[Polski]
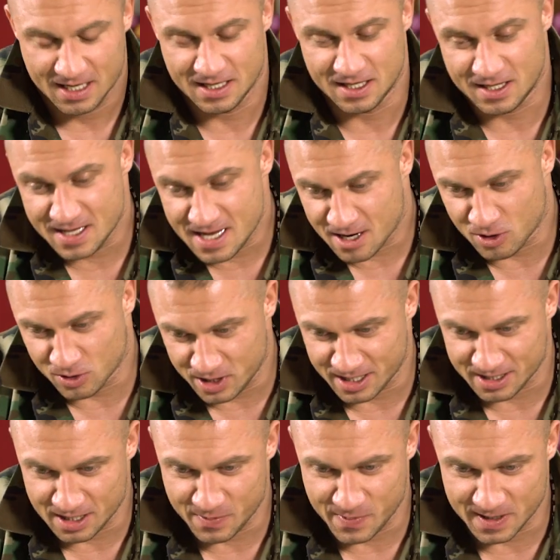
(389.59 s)
I ty jako
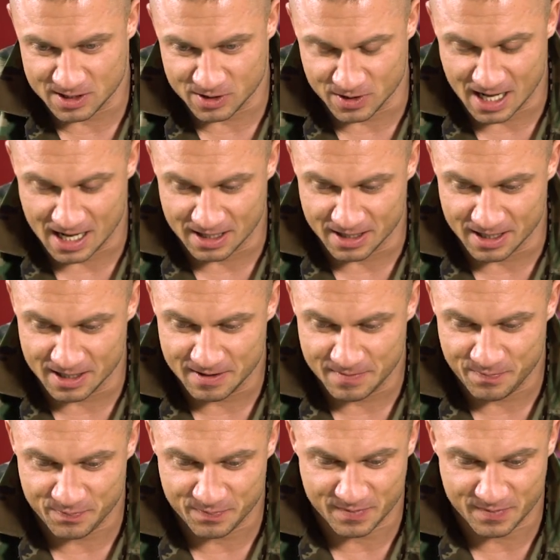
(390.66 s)
trener personalny